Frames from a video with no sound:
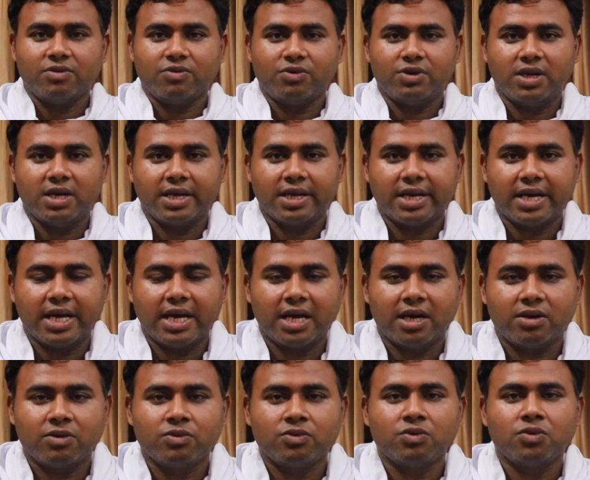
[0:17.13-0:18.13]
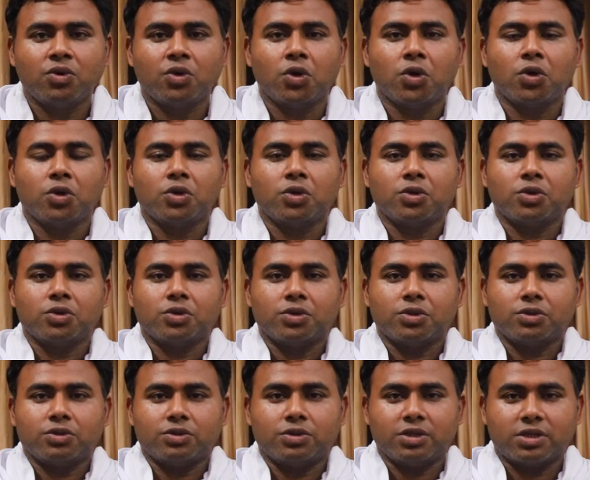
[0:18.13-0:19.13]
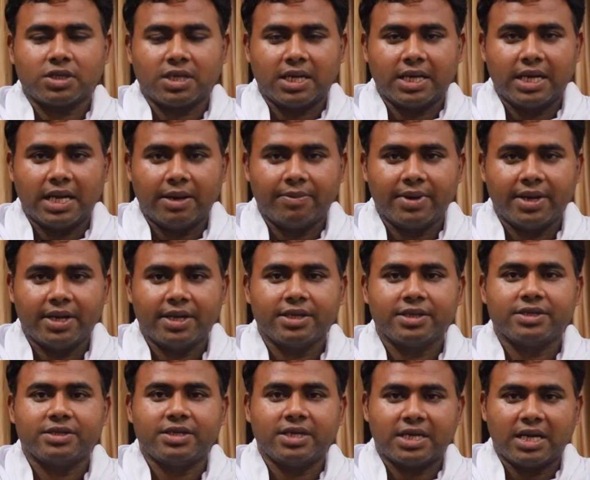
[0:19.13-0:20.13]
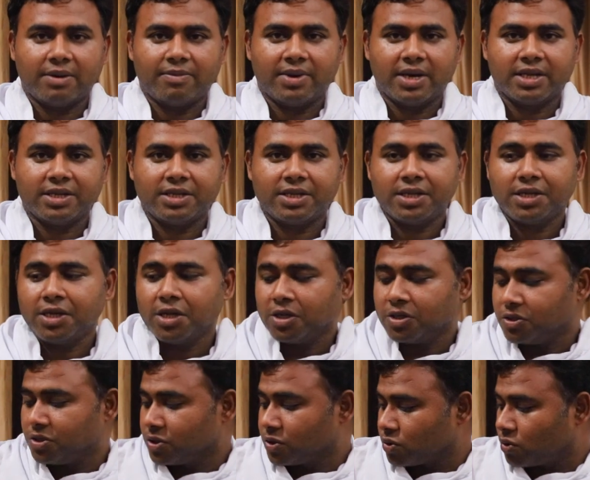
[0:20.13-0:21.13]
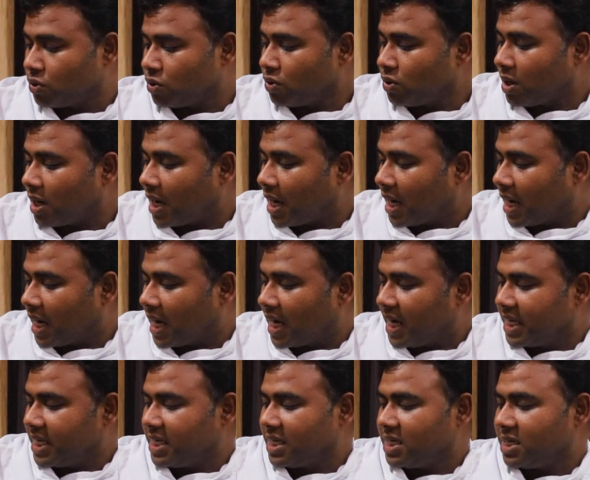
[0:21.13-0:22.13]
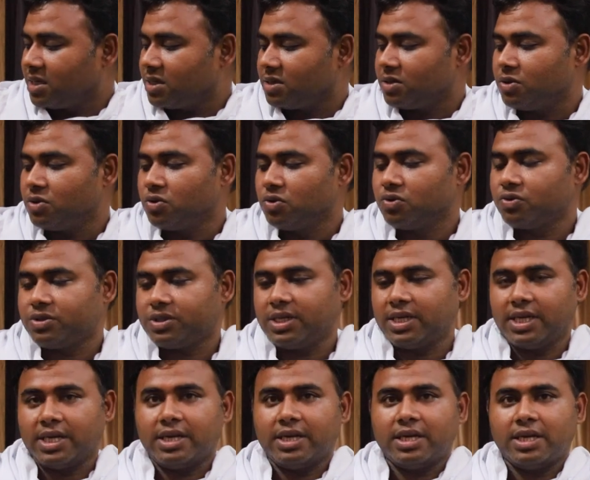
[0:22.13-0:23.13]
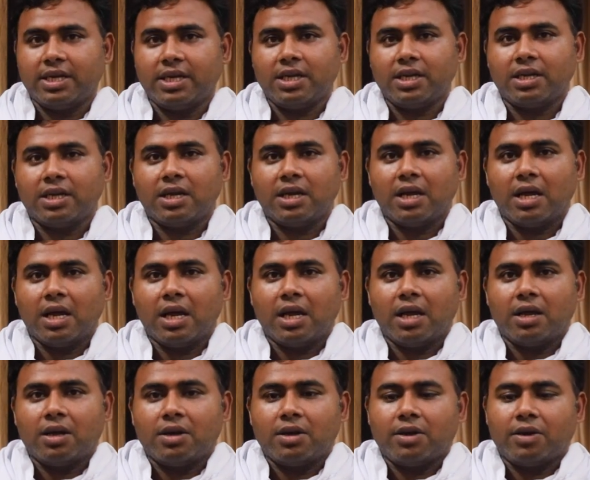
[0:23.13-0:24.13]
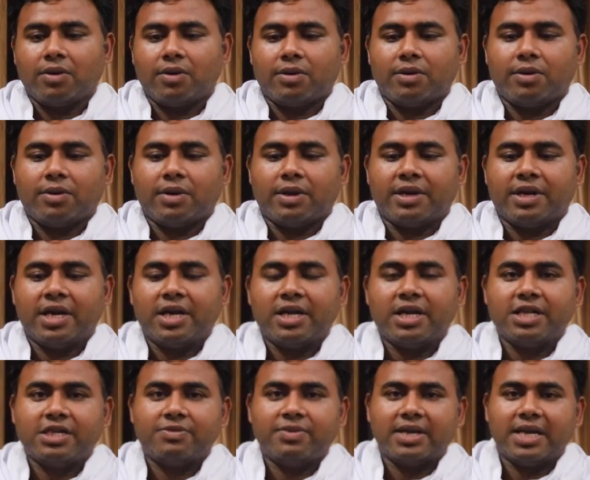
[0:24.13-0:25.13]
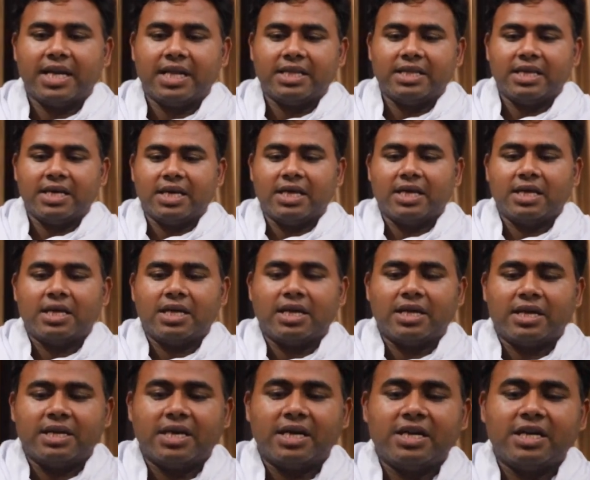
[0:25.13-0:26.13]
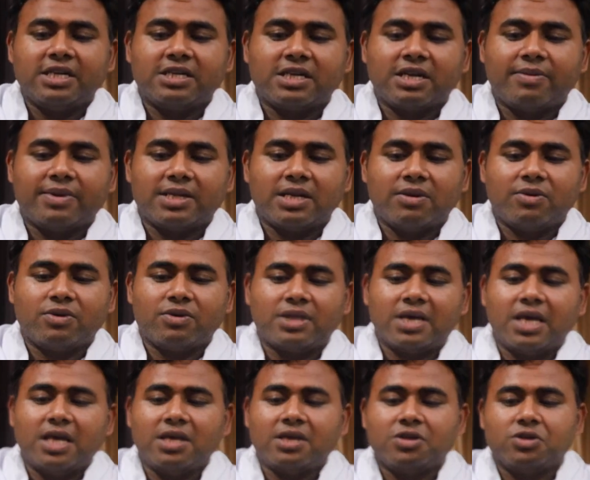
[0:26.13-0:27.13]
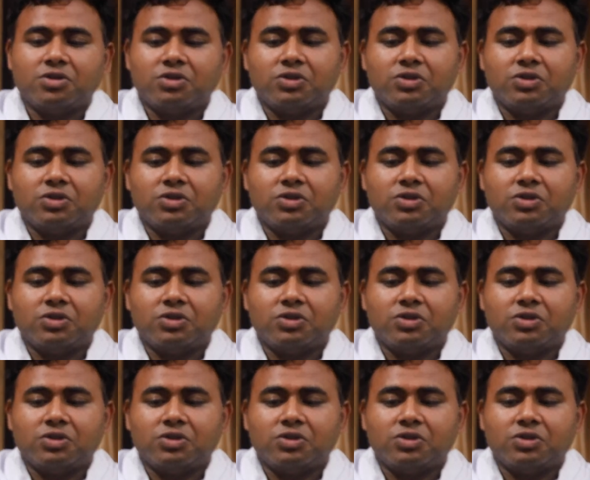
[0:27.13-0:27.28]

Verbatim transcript: बूटी लेके आया हूँ जिसका नाम है जटामानसी जिसको आई यू सी एन ने रेड लिस्ट में डाल दिया है रेड लिस्ट का मतलब होता है